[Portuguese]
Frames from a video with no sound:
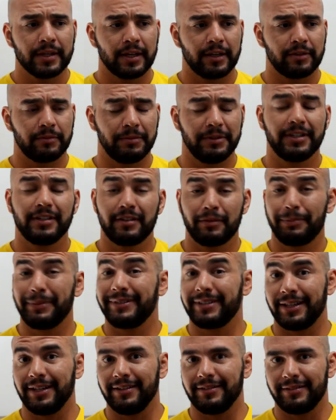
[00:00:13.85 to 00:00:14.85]
as mídias
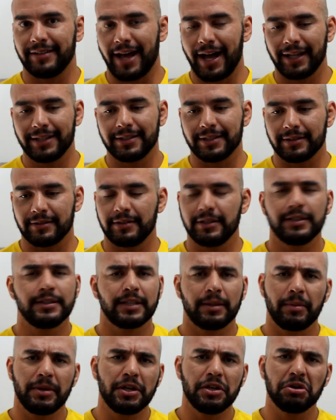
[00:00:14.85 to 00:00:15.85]
especializadas e
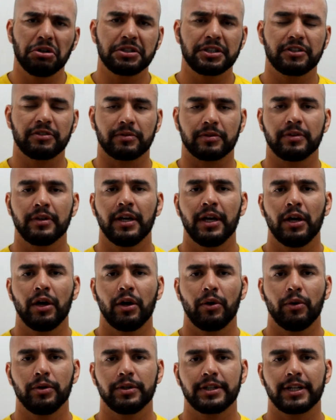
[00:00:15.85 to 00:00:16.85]
também em outras
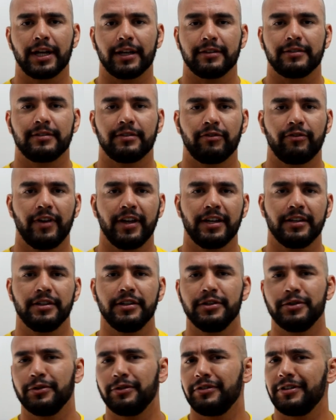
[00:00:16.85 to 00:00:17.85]
outras fake
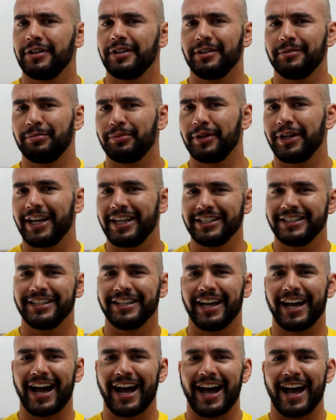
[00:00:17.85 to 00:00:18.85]
news e por aí de
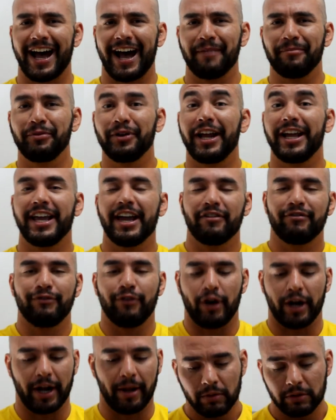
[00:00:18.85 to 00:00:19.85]
ah, por aí
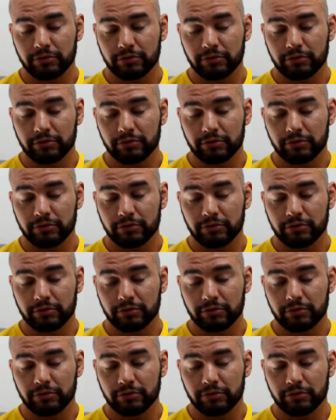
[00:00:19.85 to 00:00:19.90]
afora.